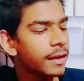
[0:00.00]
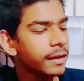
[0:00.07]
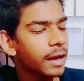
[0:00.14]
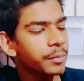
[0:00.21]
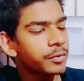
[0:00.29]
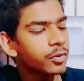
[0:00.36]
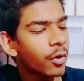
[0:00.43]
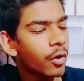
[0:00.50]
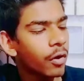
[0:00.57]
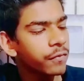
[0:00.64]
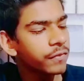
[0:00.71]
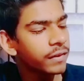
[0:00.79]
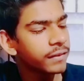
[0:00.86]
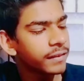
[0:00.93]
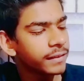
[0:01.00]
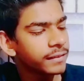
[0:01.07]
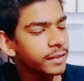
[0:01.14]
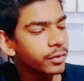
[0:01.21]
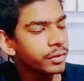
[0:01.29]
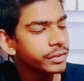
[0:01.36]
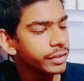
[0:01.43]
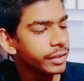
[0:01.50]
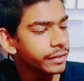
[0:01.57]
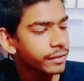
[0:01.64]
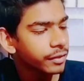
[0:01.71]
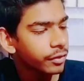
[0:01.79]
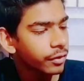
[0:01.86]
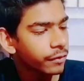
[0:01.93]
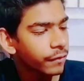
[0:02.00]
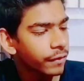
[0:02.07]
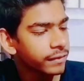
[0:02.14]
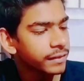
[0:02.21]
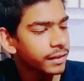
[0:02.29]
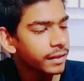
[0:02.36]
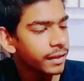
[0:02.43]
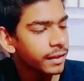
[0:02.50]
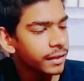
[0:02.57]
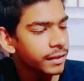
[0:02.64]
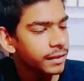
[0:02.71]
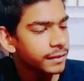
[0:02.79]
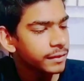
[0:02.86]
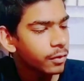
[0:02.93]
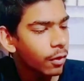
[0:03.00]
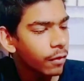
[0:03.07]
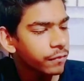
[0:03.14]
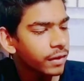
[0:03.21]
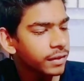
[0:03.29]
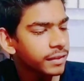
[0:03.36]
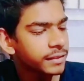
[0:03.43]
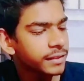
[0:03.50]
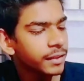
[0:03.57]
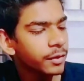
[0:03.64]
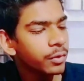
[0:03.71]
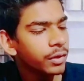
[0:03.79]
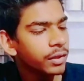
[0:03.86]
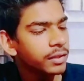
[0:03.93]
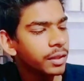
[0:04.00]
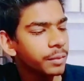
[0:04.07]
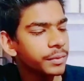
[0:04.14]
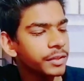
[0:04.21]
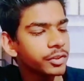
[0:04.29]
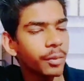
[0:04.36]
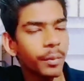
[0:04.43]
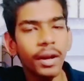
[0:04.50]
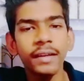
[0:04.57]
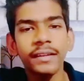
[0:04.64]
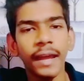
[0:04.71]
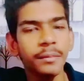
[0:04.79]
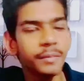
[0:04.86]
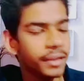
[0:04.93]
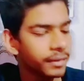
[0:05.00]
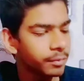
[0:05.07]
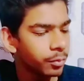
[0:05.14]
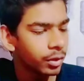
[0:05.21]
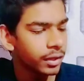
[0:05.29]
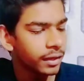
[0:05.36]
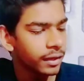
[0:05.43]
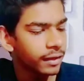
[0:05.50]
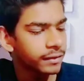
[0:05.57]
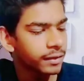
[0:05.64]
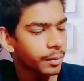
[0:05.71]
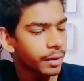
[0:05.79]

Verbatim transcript: अगर आप इसको ऑफ कर देखते हो नीचे देख सकते हो एक फंक्शन है इसको ऑफ कर देते हो तब ये जो हमारा टाइम नहीं बोलेगा ये